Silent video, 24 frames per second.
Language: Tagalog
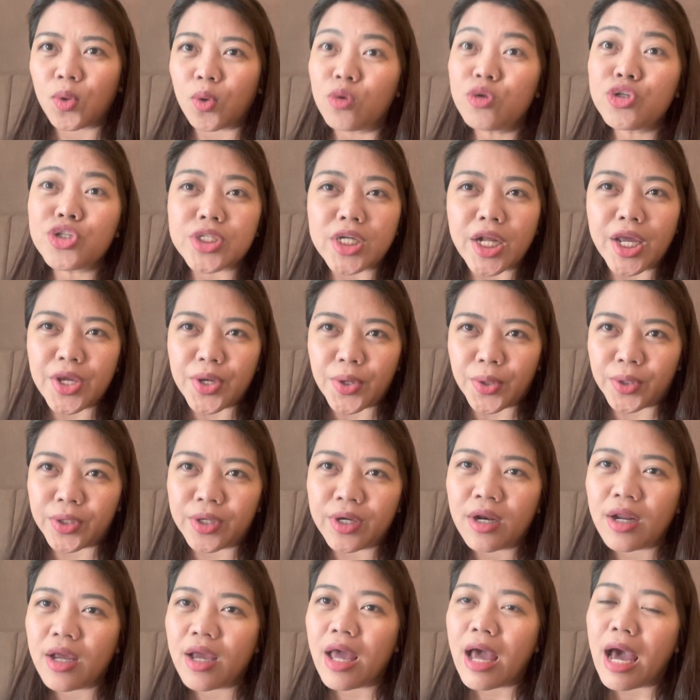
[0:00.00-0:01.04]
kung siya yon,
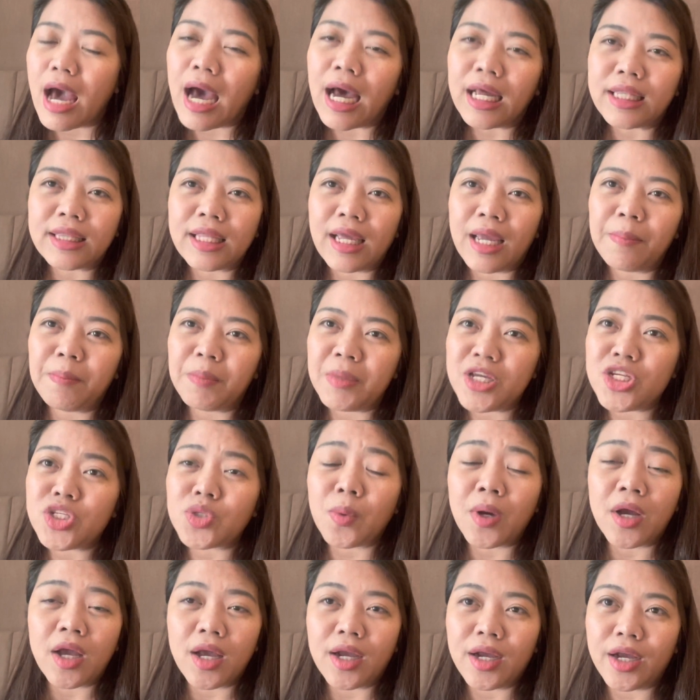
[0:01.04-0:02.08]
ate, please
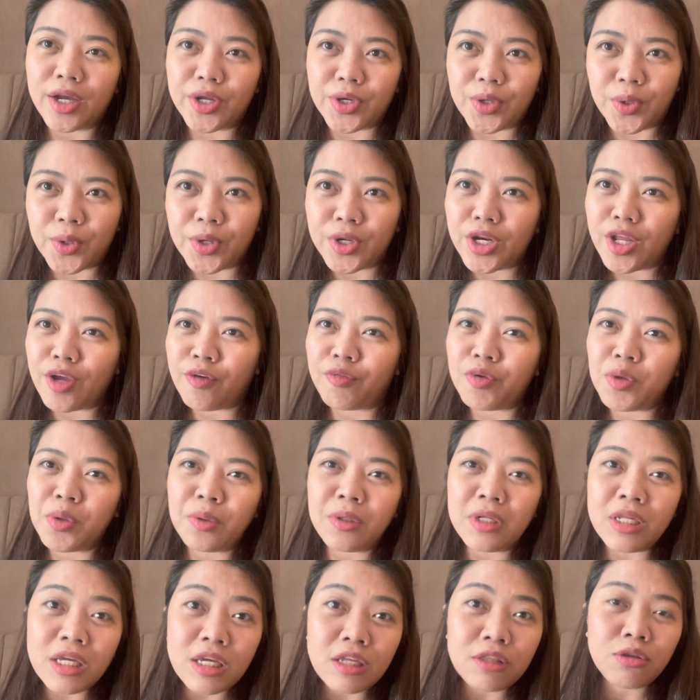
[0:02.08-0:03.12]
wag kang ganun. If you
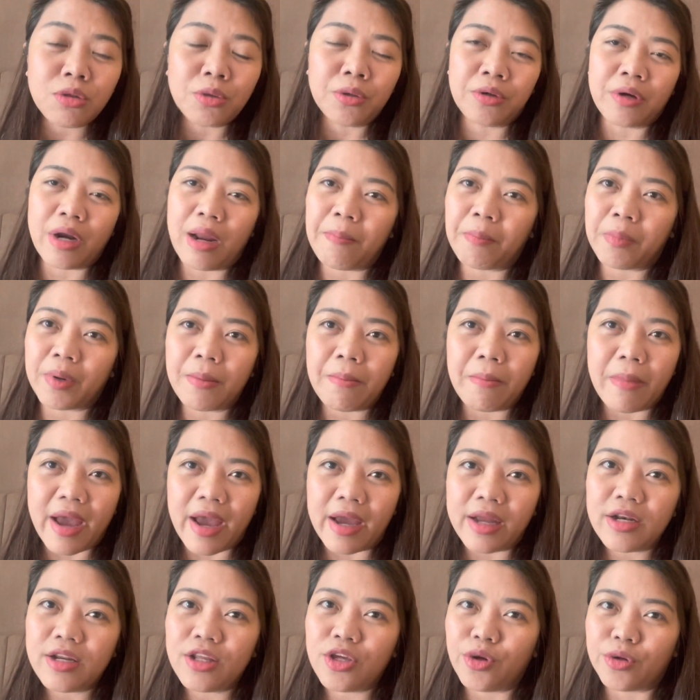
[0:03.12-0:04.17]
need to
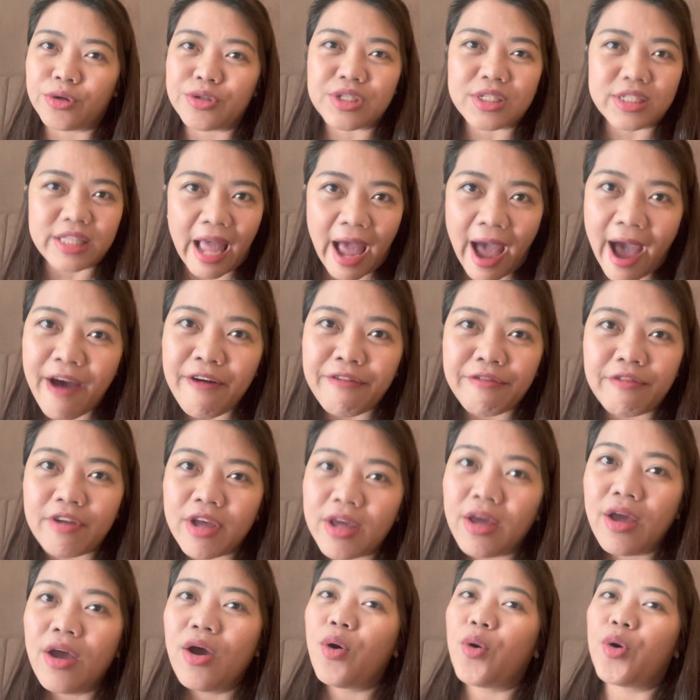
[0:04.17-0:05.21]
reprimand your staff
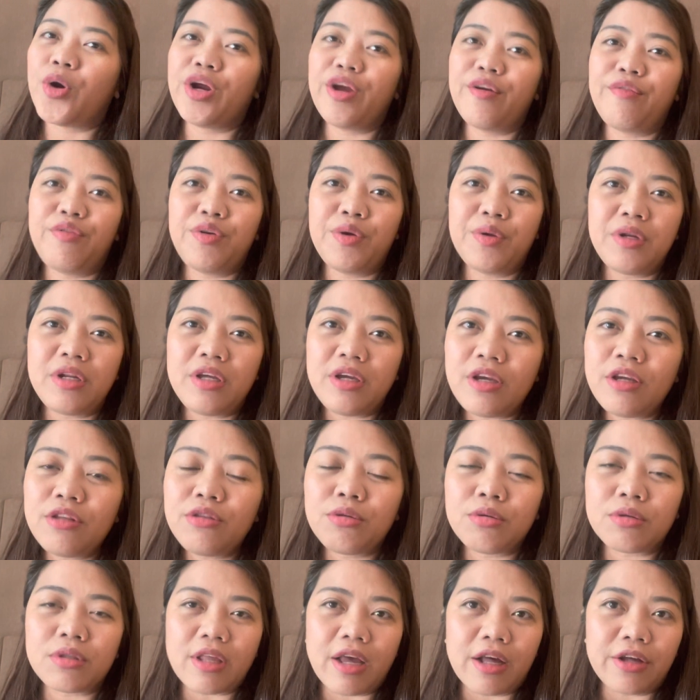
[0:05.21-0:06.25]
or if you need
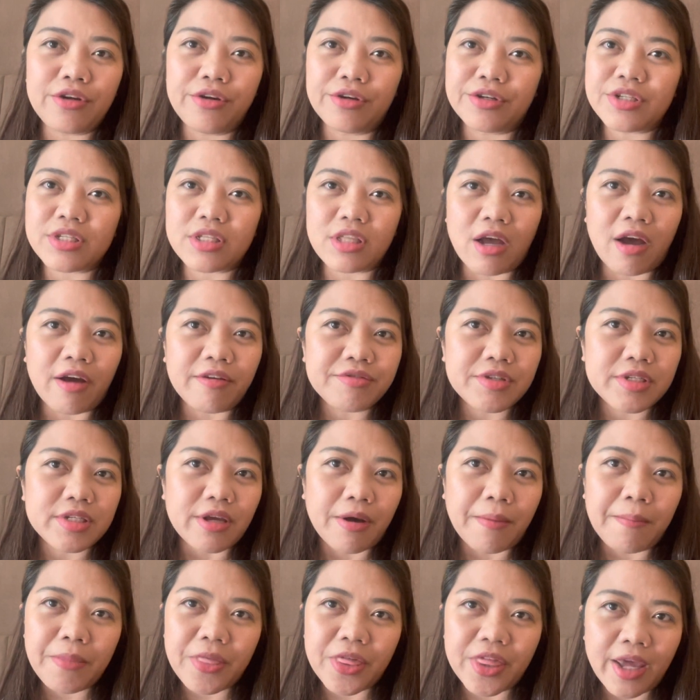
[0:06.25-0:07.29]
to tell your staff
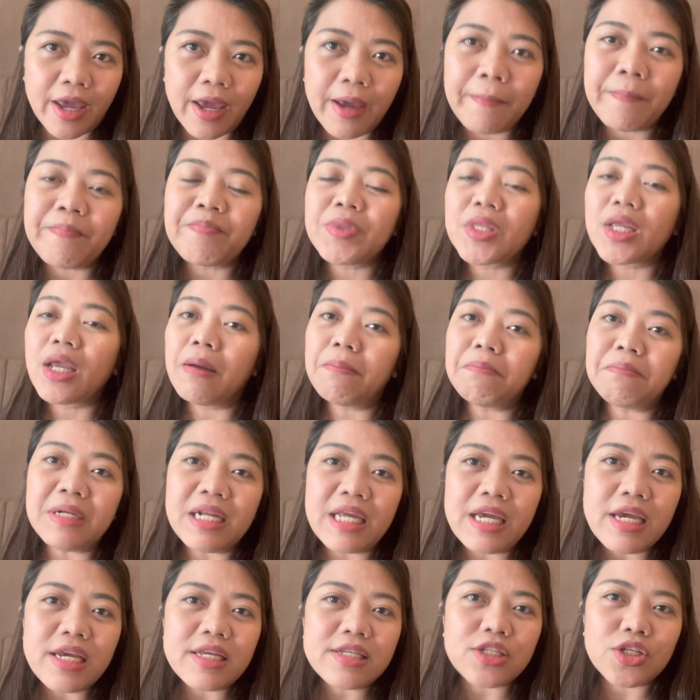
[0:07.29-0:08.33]
something,
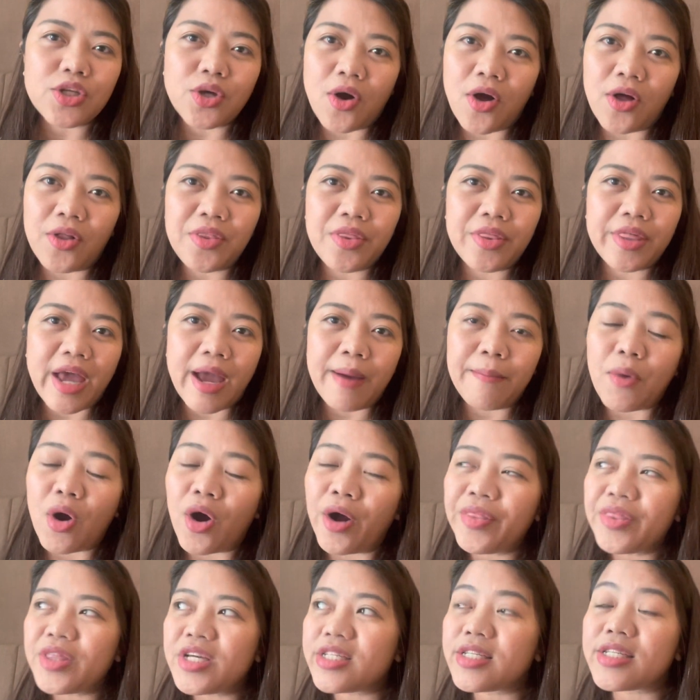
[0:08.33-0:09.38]
please call them
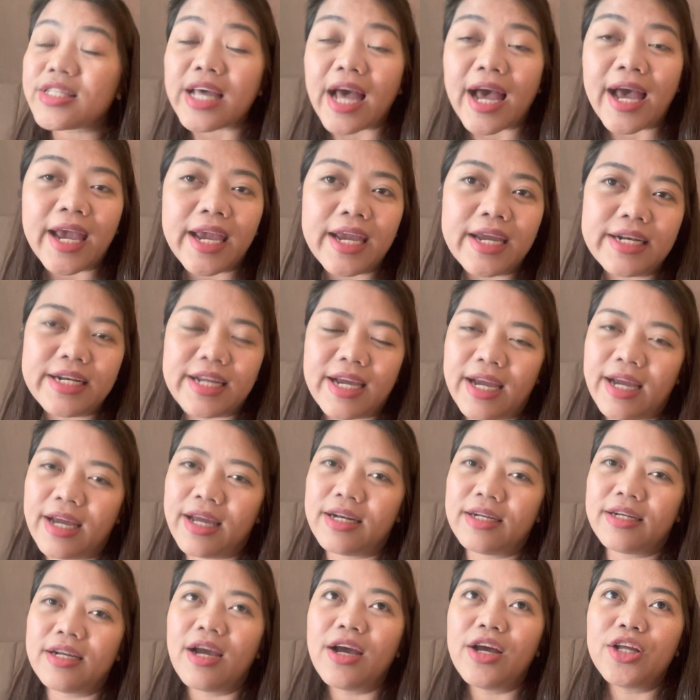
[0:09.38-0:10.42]
on the side
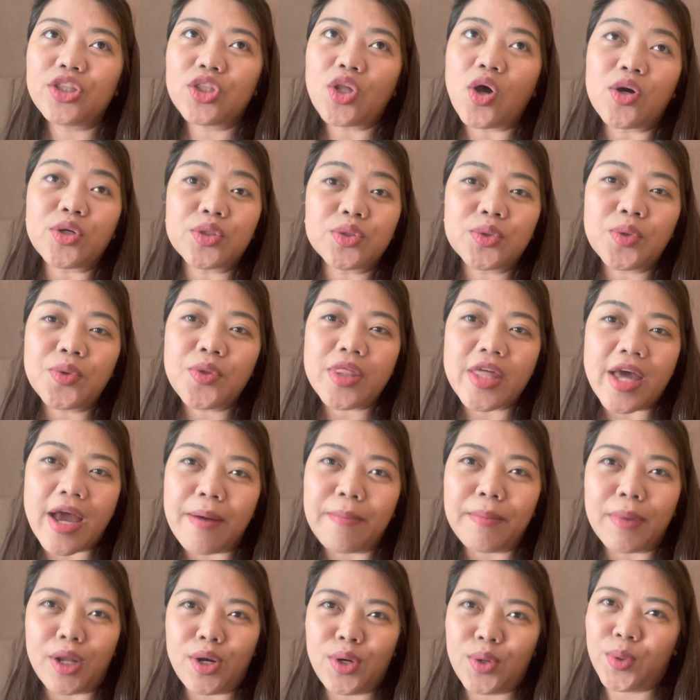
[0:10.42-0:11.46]
and talk to
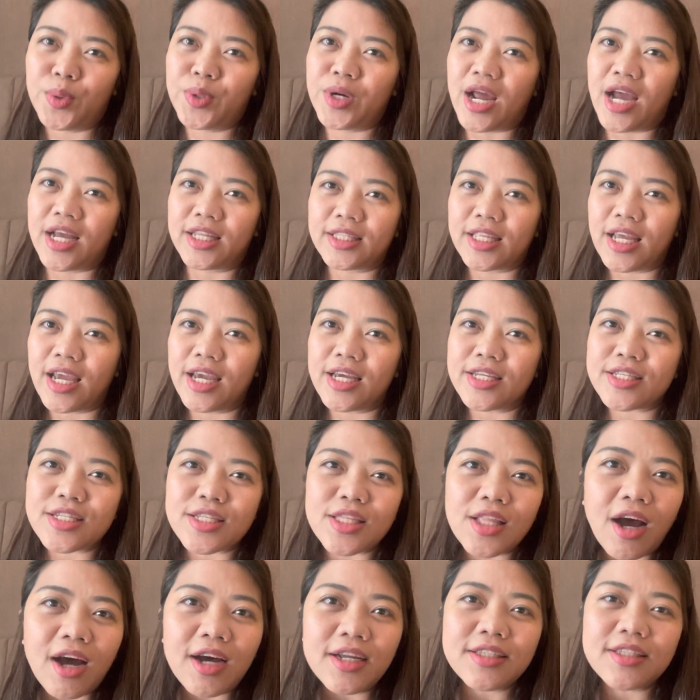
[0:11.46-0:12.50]
them alone, ate. It's
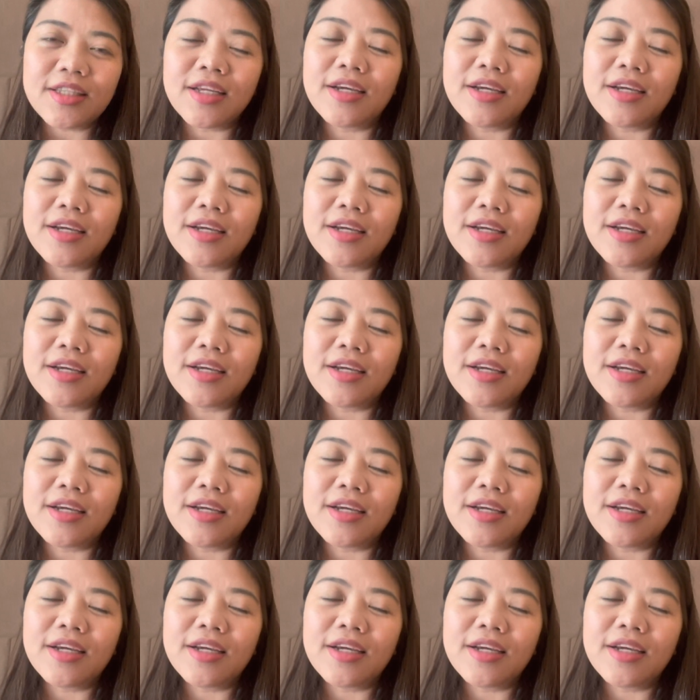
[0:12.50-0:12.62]
not,